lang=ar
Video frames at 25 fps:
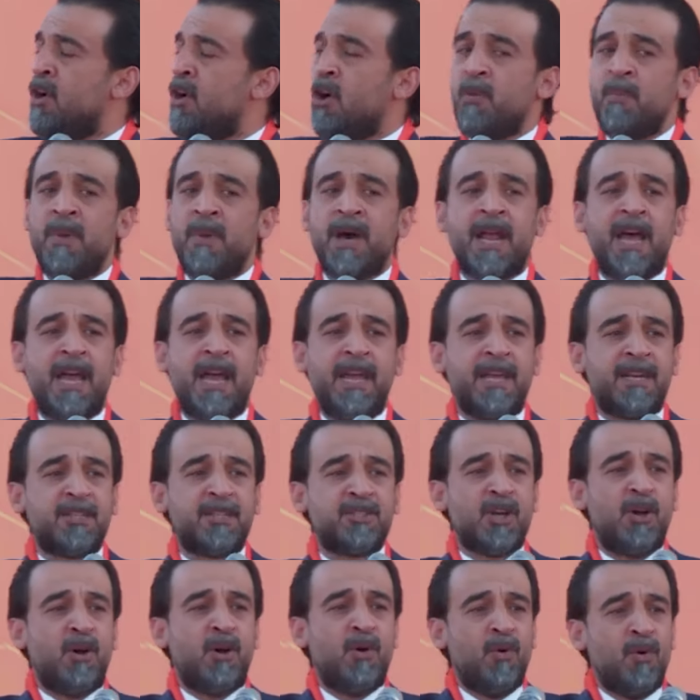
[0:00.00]
هم راح
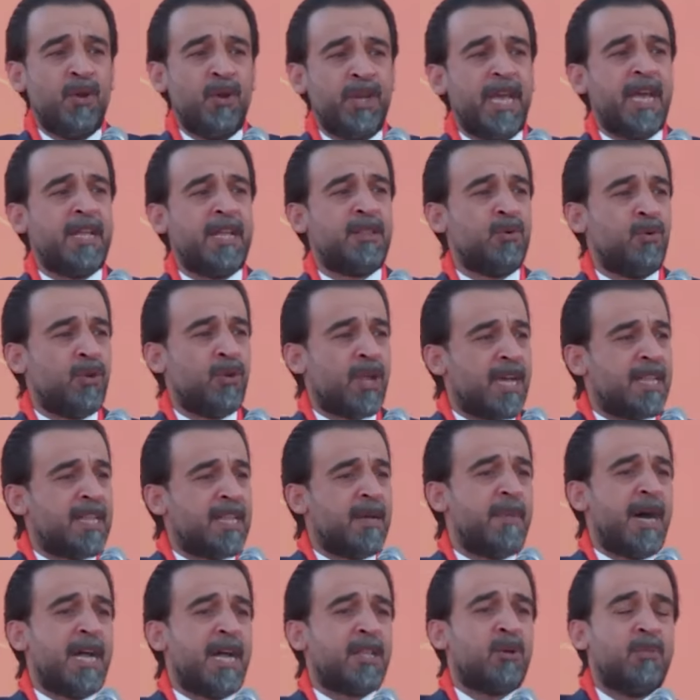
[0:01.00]
يرجعون يأدون
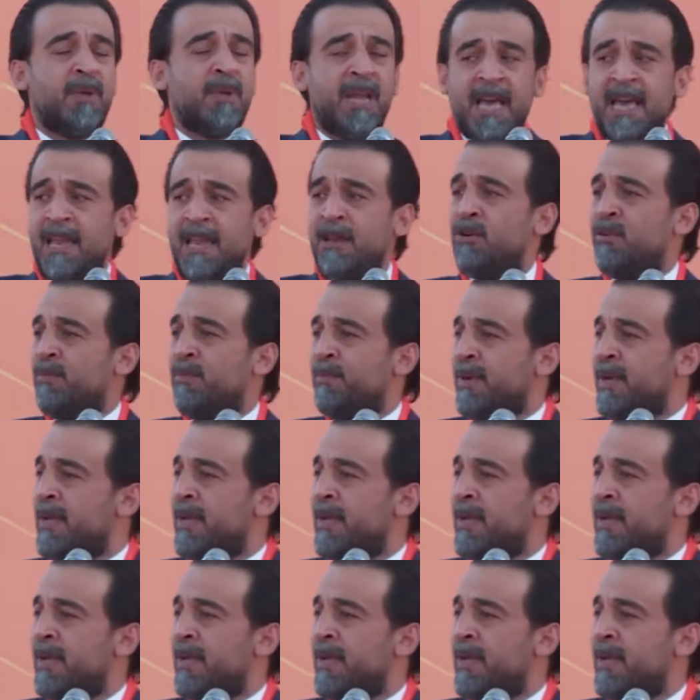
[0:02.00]
خدماتهم لأهلهم